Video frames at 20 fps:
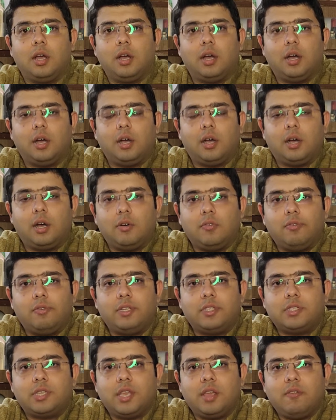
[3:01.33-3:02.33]
uh, a
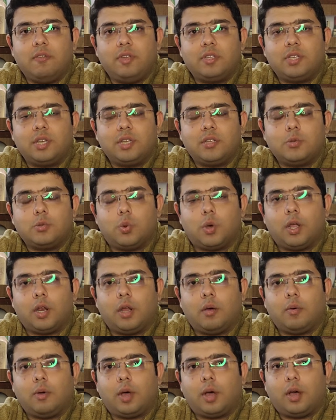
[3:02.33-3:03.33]
whiskey which has won
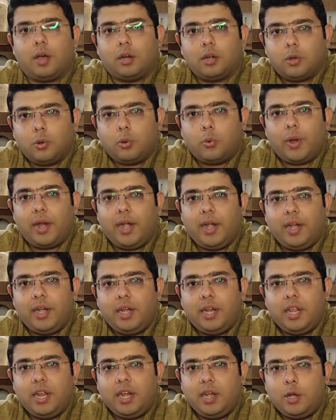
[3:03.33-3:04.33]
a
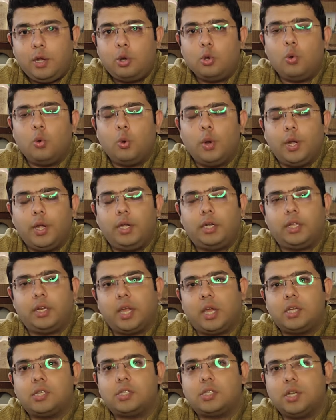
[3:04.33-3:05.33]
22
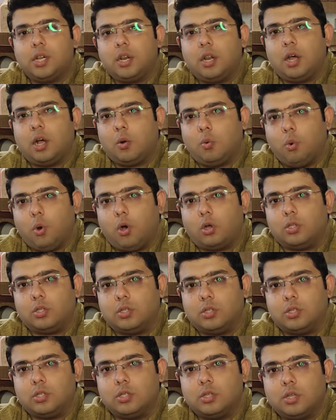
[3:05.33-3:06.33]
international
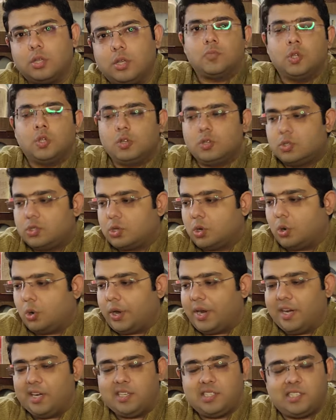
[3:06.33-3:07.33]
awards सो
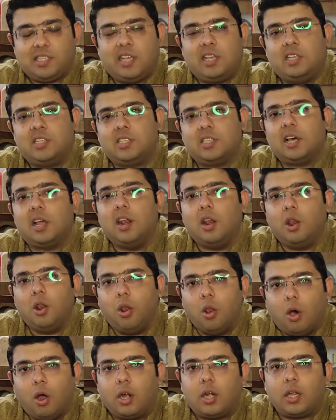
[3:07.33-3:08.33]
इट सेज़ अ
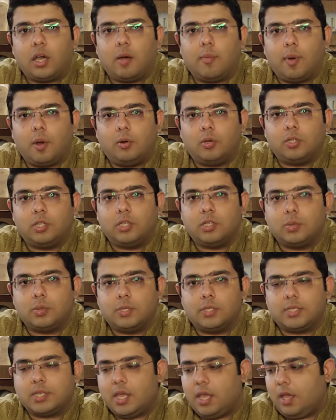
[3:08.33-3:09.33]
लॉट अबाउट दिस
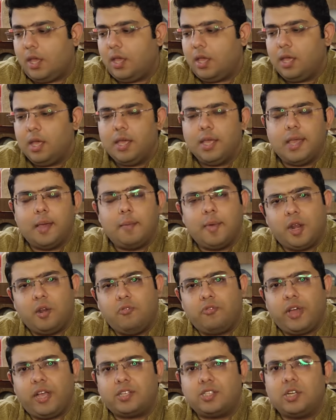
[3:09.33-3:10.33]
विस्की ये
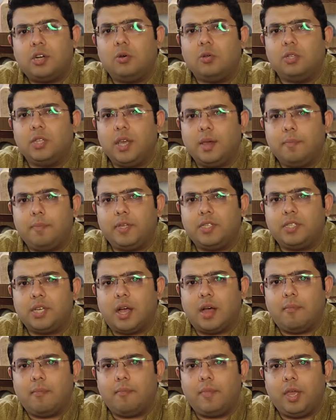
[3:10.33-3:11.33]
मैन्युफैक्चर होती है
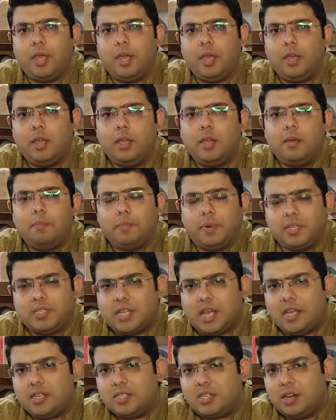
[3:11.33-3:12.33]
पंजाब में
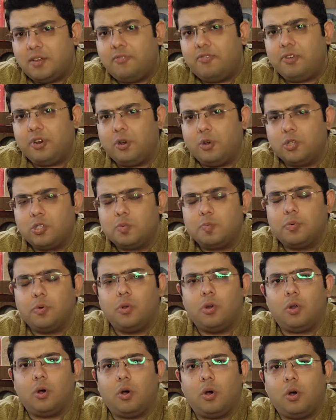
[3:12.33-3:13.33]
प्रिसाइसली
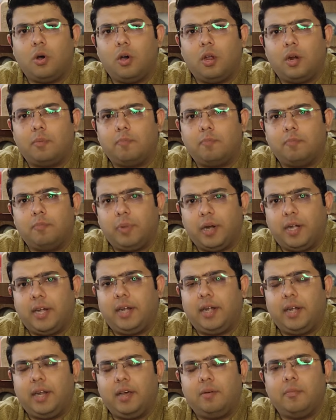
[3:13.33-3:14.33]
फ़िरोज़पुर और
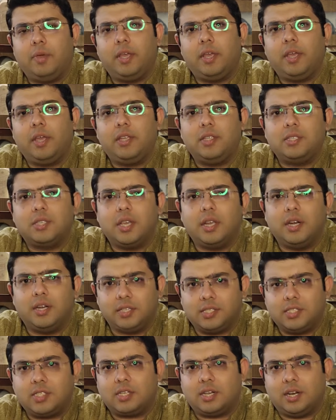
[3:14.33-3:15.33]
भटिंडा में इसकी
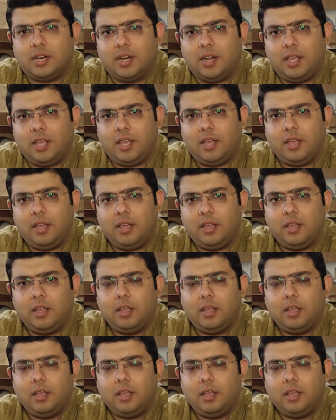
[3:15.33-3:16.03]
डिस्टिलरी है